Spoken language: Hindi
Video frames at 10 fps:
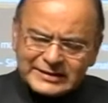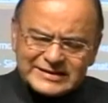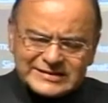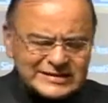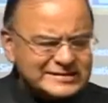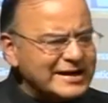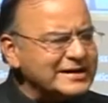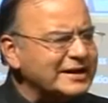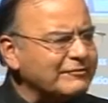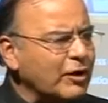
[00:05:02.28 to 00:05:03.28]

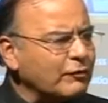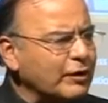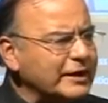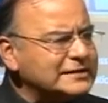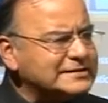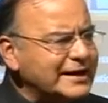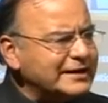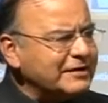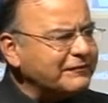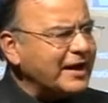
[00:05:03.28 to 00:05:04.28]
डिसइंसेंटिव और
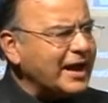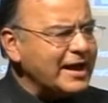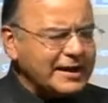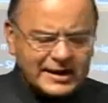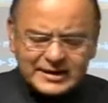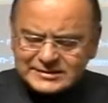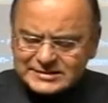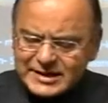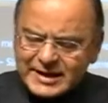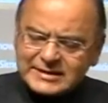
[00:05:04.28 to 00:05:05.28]
इंसेंटिव क्या है कि किस
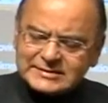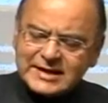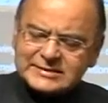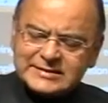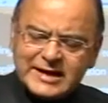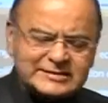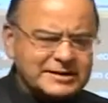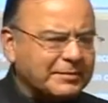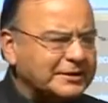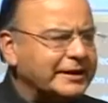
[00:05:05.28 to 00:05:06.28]
तरीके से इस नेट से
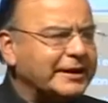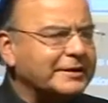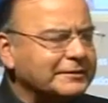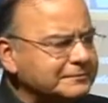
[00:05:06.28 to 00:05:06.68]
बदलिए